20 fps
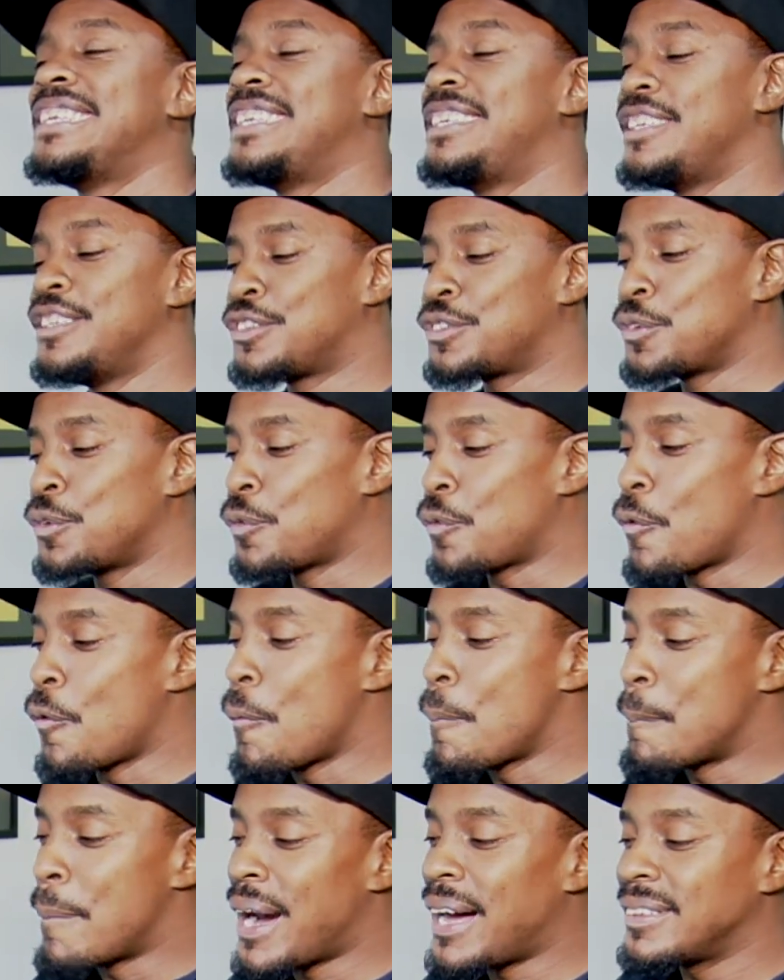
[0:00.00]
disco
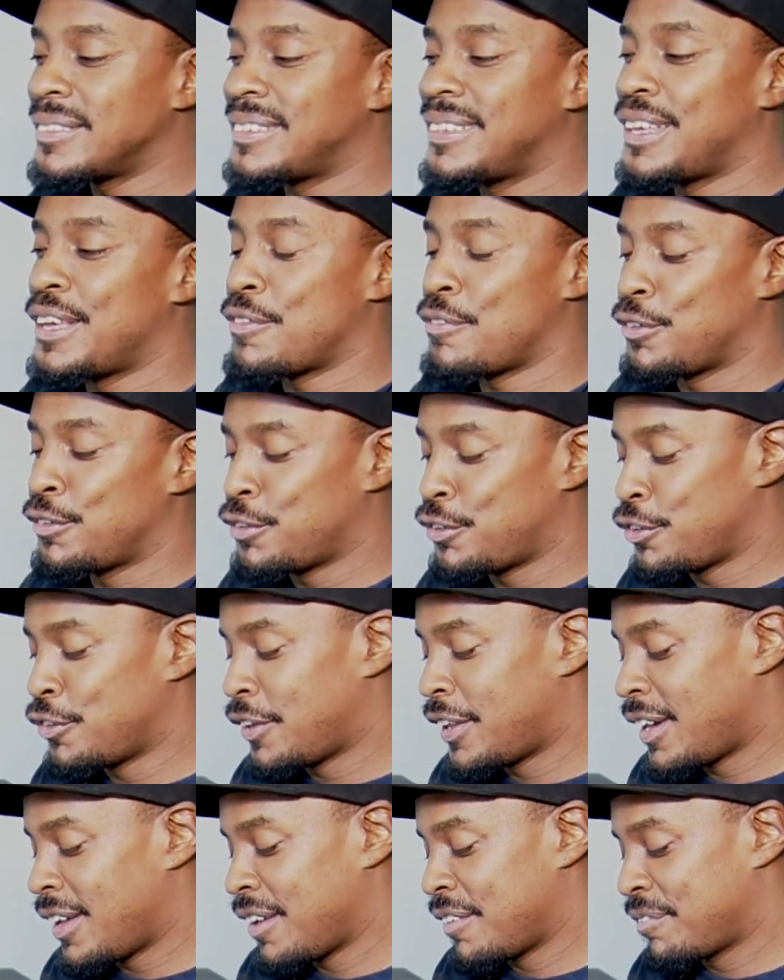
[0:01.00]
com base
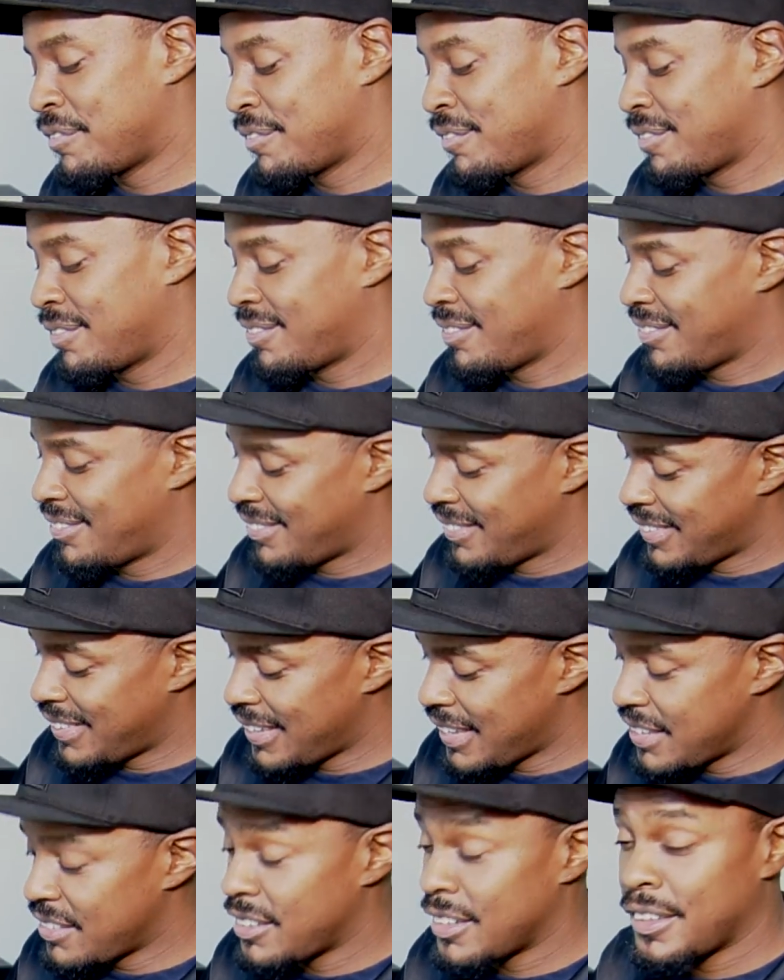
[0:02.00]
revolucionária.
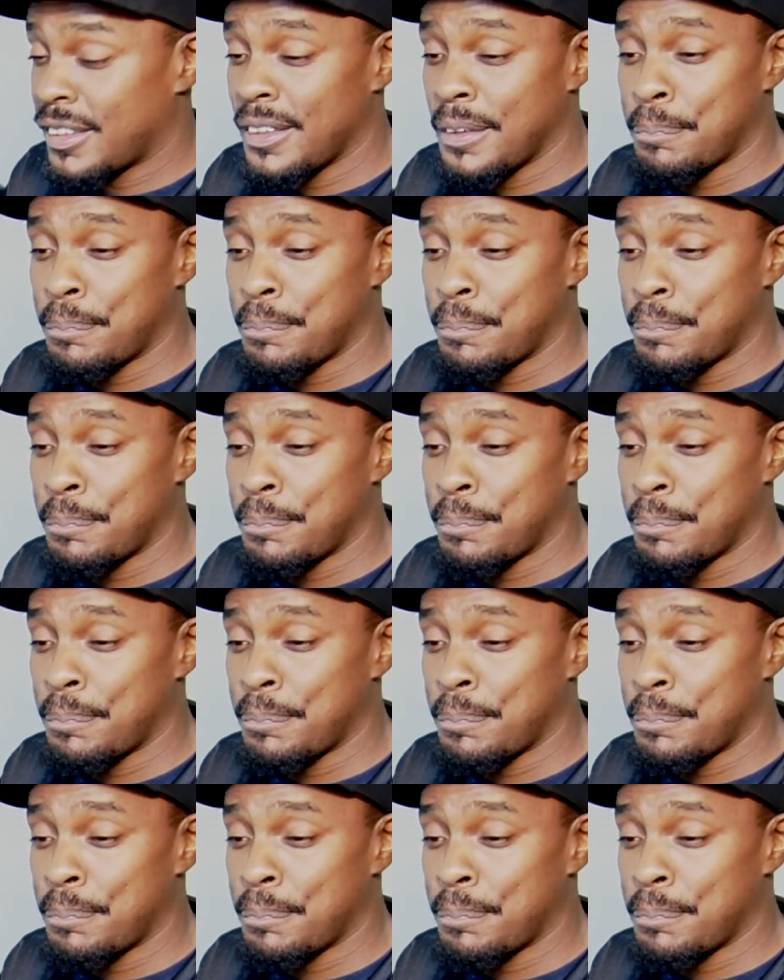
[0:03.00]
Esse aqui,